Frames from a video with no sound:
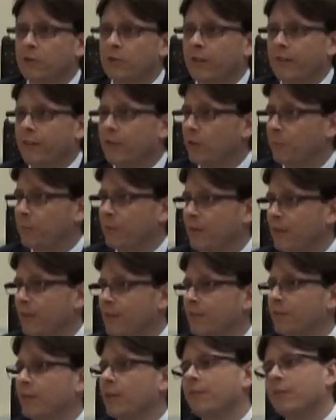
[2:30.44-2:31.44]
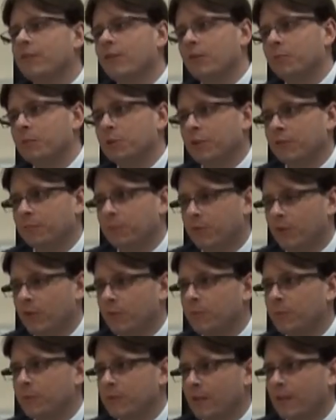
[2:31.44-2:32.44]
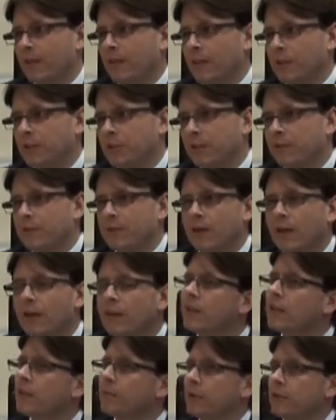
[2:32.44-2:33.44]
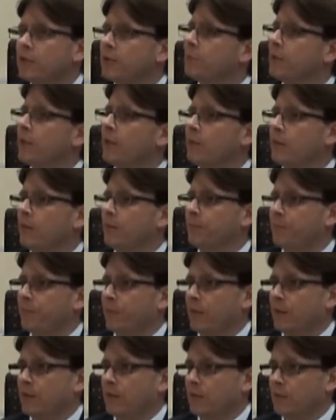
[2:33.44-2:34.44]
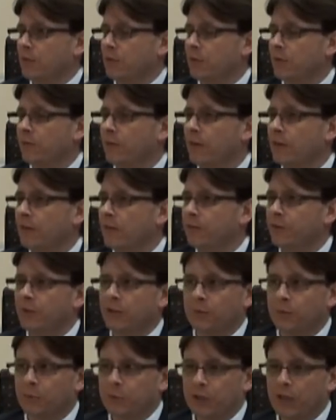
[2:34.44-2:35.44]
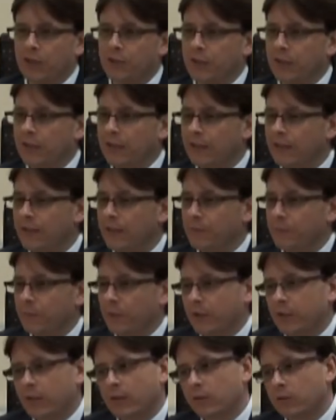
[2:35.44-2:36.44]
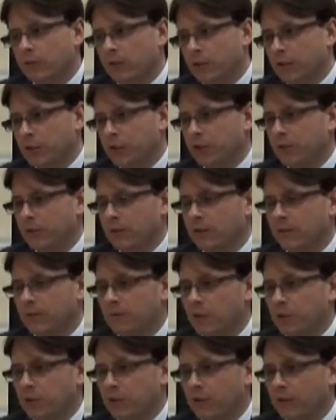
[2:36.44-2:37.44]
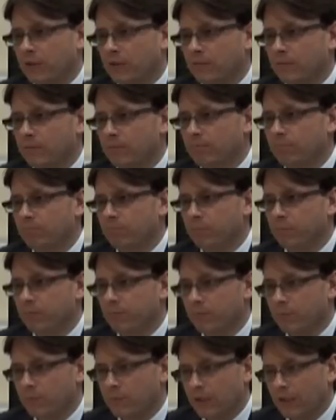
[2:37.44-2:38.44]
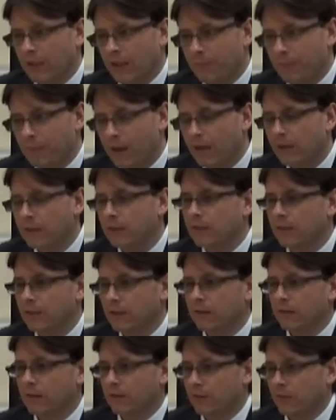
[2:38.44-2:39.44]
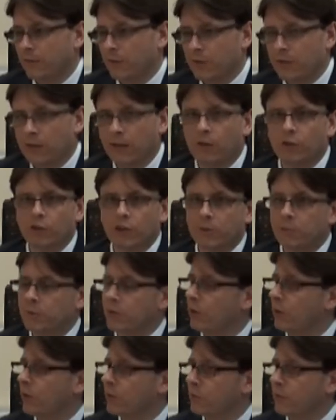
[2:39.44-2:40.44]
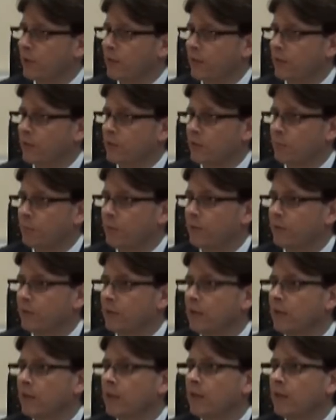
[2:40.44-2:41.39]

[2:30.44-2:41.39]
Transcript: na jedno pytanie wydawałoby się w podobnym zakresie, wcale nie będzie miało zastosowania w innym obszarze. Dlatego też e, właśnie mm, tematy związane chociażby z ochroną danych osobowych